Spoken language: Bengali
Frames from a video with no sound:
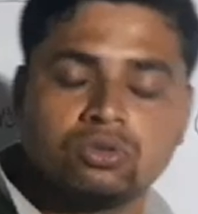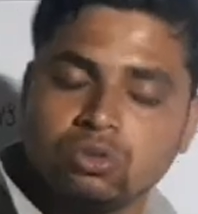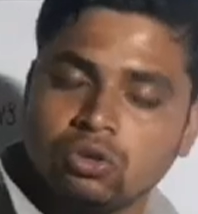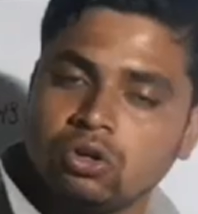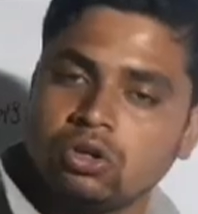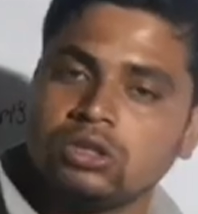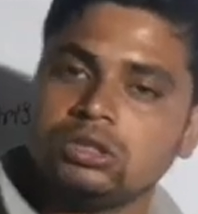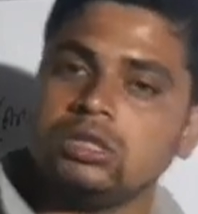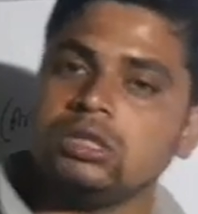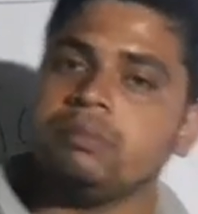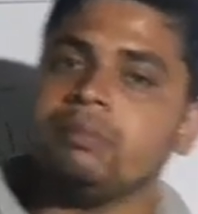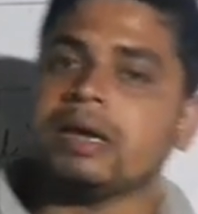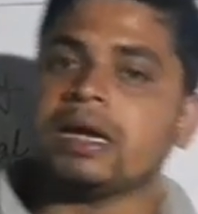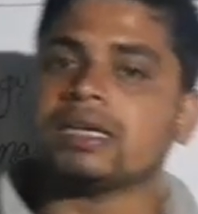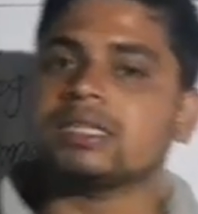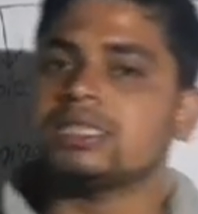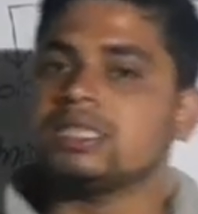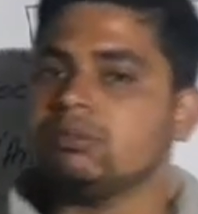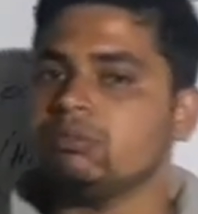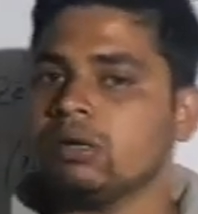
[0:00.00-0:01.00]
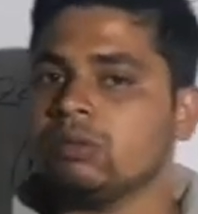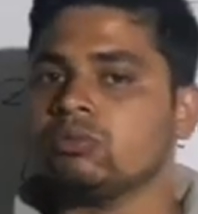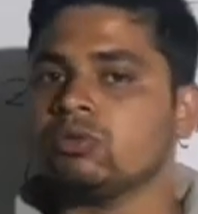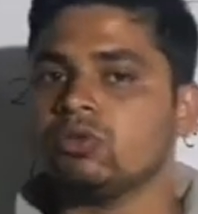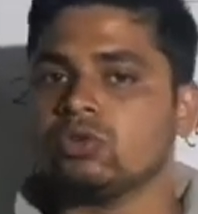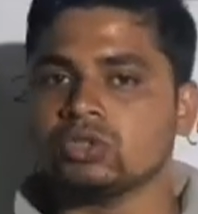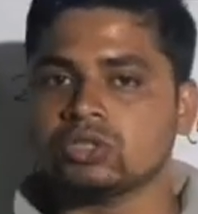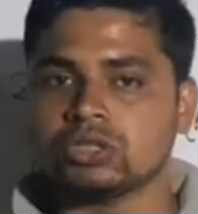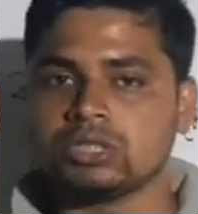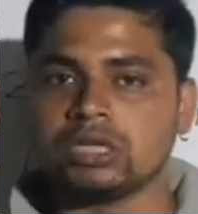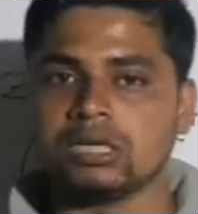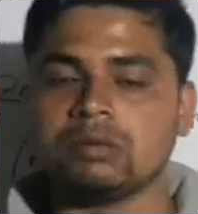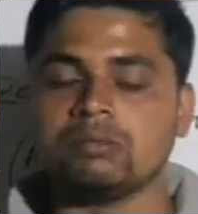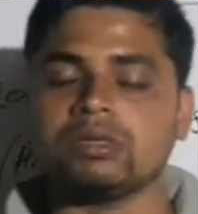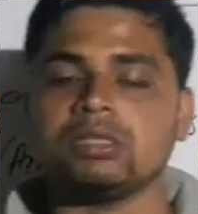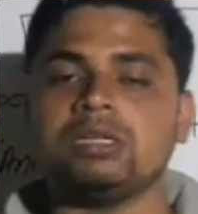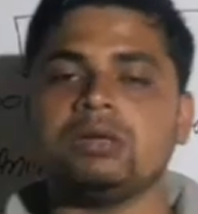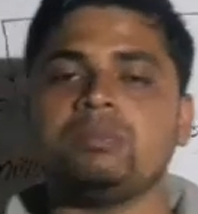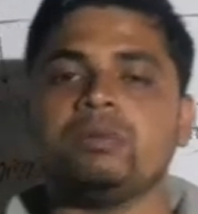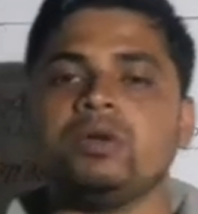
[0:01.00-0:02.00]
জুলজি ম্যাক্সিমাম কোশ্চেন
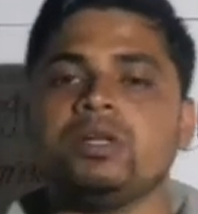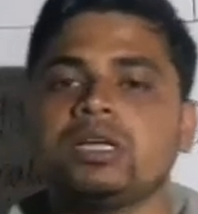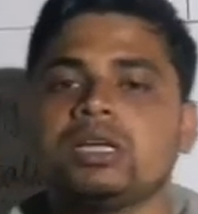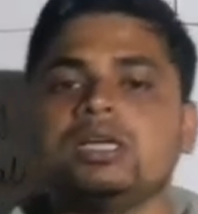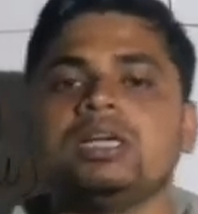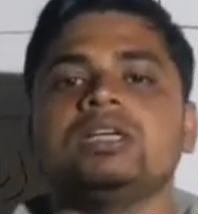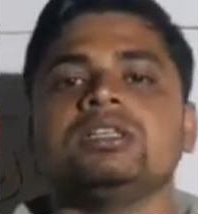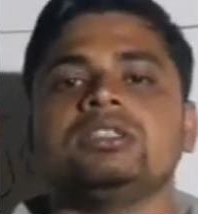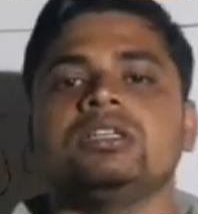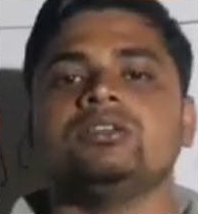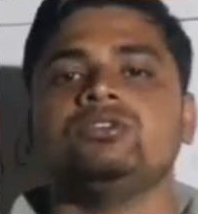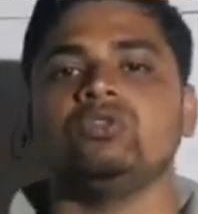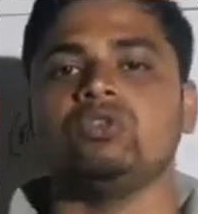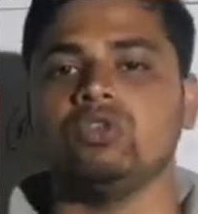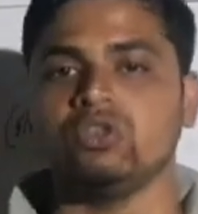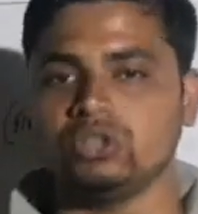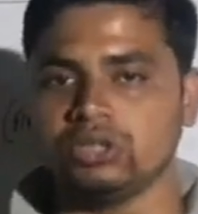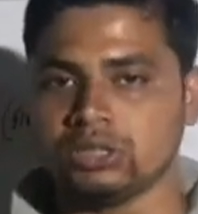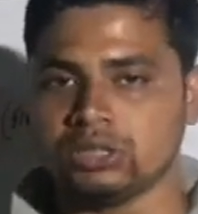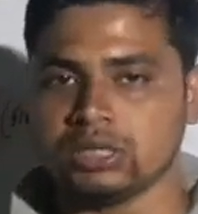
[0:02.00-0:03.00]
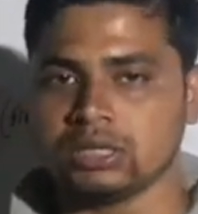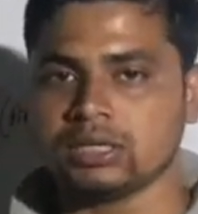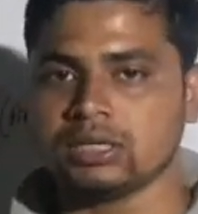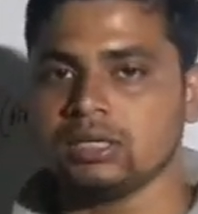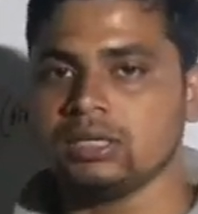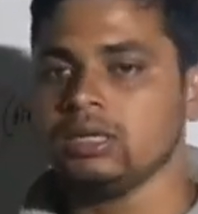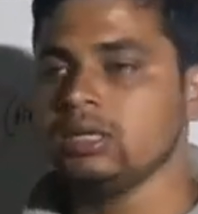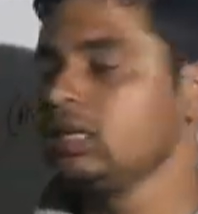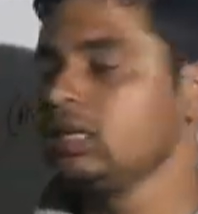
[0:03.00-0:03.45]
আমাদের পরীক্ষায় আসে জুলজি থেকে